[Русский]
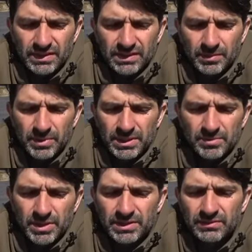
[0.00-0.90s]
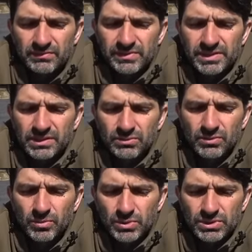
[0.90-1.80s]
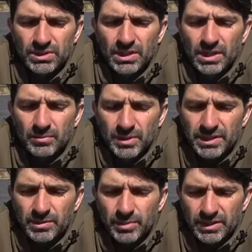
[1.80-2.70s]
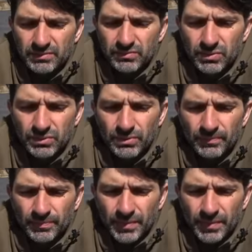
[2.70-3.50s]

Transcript: и на 5 метров в высоту он может поднимать воду